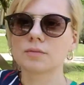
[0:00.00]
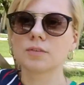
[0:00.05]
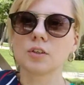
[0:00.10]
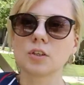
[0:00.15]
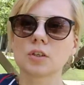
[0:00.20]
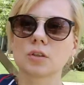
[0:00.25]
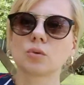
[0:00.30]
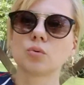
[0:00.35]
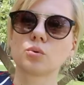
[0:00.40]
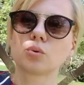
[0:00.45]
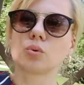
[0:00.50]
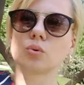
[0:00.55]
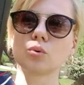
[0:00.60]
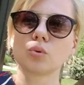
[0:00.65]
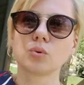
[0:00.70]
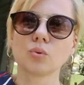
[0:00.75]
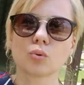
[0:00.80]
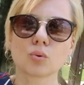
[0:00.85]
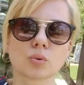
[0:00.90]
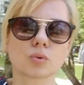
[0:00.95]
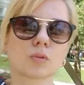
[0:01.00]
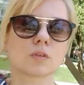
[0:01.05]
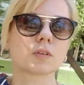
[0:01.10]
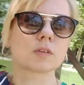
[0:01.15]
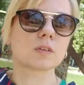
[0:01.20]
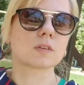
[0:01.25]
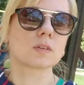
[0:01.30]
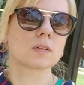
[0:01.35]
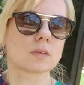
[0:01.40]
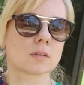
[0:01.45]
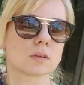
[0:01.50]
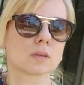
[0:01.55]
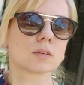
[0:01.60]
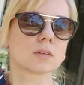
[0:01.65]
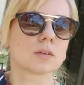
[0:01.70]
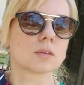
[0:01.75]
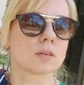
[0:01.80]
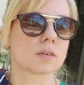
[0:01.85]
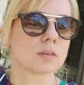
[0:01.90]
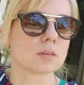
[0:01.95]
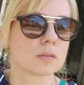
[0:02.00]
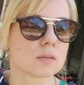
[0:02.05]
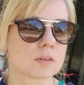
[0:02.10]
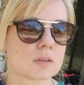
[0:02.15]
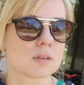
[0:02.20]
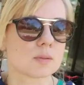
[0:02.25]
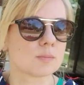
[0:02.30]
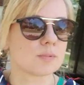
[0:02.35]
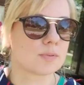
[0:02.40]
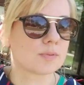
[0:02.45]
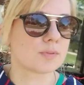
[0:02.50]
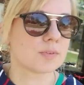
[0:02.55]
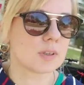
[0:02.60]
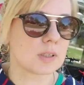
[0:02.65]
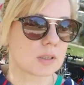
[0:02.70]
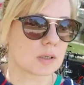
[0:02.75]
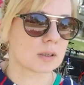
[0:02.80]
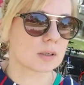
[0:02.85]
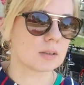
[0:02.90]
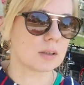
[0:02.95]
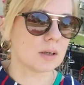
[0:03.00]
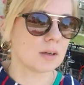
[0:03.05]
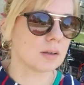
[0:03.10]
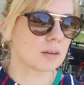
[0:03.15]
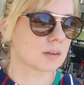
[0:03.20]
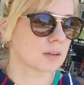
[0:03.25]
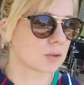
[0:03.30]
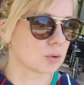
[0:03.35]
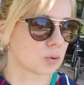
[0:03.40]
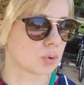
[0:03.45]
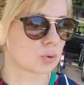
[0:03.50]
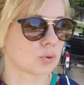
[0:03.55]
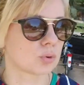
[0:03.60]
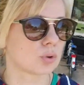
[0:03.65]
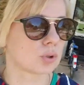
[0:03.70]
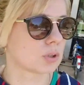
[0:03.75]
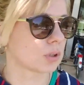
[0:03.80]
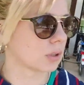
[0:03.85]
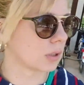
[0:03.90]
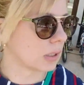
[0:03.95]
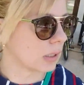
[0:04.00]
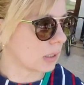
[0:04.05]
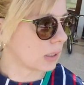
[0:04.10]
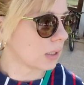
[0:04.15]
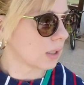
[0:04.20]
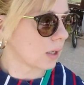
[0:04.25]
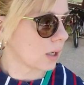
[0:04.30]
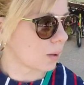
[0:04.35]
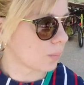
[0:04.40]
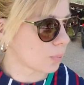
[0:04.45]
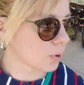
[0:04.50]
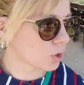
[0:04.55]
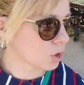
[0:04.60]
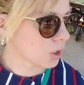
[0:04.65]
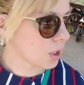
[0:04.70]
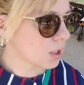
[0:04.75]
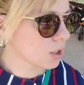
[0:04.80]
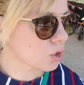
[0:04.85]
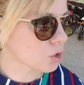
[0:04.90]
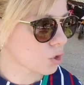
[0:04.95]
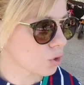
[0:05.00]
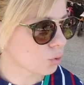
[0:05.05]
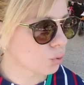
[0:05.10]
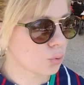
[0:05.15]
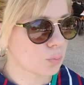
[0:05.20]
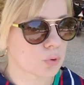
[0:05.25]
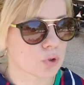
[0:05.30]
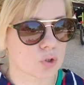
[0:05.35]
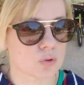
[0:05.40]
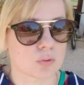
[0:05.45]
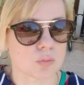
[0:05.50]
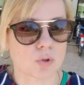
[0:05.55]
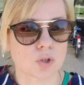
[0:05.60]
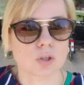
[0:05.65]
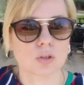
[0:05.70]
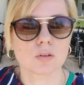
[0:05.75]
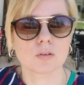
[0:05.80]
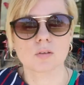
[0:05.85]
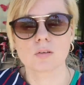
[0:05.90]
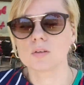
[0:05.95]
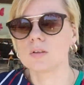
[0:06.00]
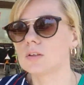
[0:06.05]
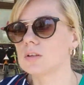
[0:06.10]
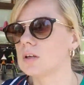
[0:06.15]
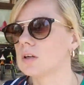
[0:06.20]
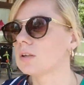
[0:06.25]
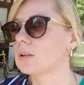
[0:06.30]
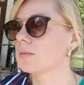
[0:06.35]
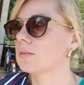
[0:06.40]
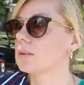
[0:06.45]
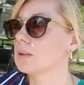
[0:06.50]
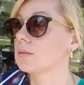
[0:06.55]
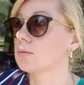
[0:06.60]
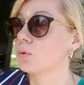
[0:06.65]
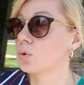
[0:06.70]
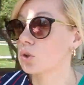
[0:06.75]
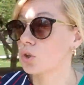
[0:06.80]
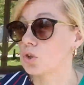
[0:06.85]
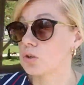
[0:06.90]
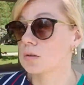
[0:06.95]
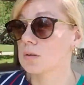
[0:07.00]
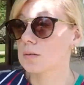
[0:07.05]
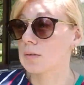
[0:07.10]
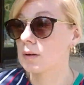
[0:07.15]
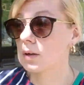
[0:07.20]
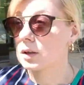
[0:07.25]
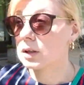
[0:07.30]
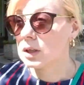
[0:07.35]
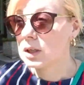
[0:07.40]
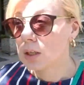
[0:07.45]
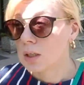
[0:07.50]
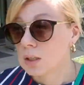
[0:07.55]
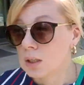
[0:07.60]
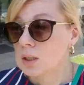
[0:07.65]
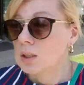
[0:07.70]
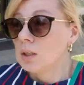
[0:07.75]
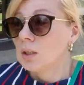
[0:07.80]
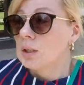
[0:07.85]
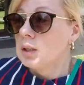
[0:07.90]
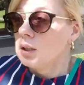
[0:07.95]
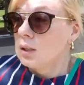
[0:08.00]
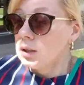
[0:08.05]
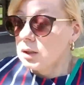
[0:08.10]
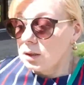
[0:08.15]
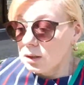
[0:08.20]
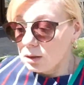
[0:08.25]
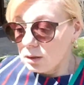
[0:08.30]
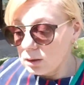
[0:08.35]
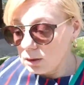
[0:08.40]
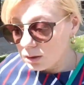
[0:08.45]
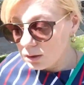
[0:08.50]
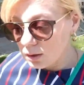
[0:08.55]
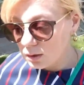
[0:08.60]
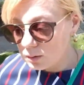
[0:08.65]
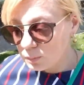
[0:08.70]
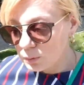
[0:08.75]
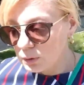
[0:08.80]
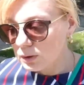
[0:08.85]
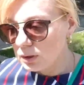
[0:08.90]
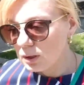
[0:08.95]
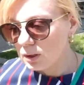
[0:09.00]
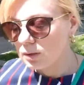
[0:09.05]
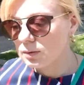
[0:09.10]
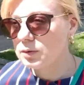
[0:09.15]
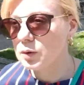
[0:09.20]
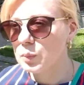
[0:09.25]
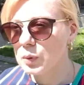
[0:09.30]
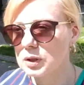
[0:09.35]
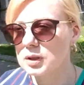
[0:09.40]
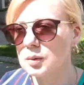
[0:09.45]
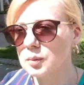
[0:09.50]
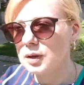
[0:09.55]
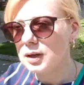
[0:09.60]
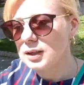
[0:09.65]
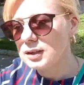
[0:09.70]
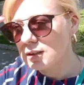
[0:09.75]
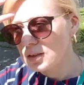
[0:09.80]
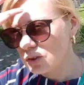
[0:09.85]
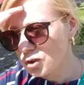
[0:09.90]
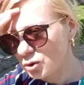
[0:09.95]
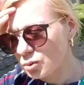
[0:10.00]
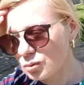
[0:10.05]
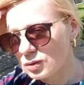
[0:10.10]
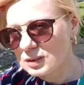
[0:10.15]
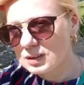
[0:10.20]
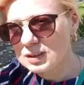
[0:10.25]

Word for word: вытянутую руку с э, Земфирой, да, которую ты обожаешь, любишь, вообще ты ценитель этого творчества. И как бы вы понимаете, что